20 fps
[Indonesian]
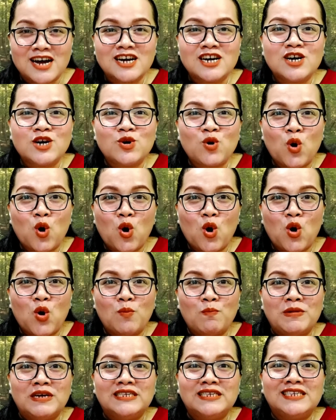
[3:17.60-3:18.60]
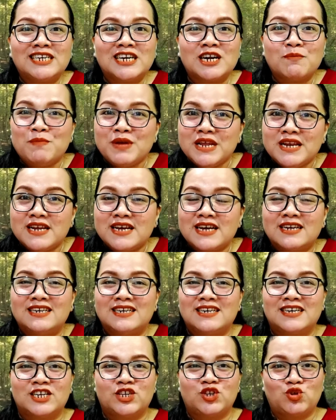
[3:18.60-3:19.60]
enggo
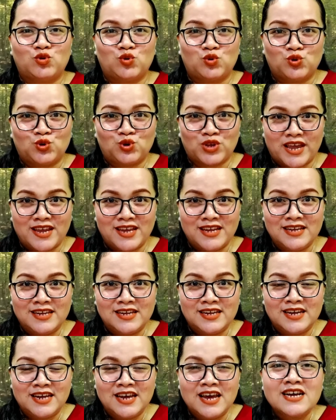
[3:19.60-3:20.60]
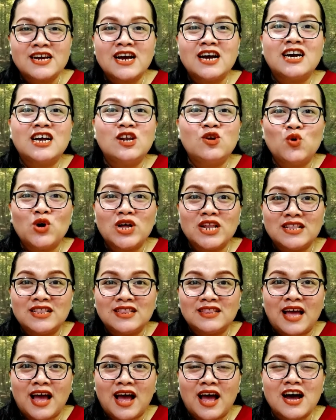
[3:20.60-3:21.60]
mencerminkan Kristus eh,
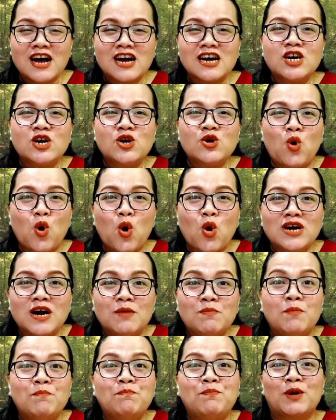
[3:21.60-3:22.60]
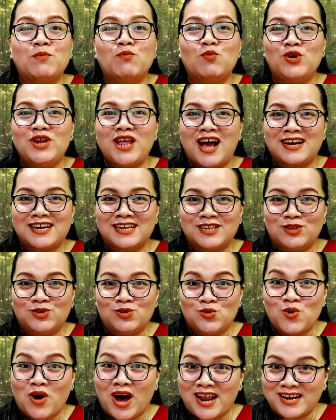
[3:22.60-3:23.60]
kegeluhenta enggo nga mempermuliakan
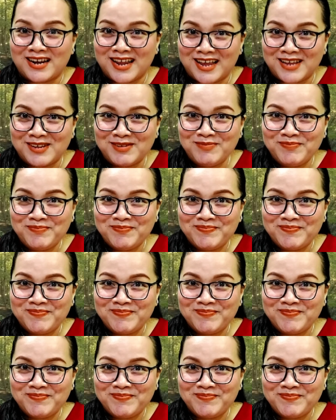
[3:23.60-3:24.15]
Tuhan e?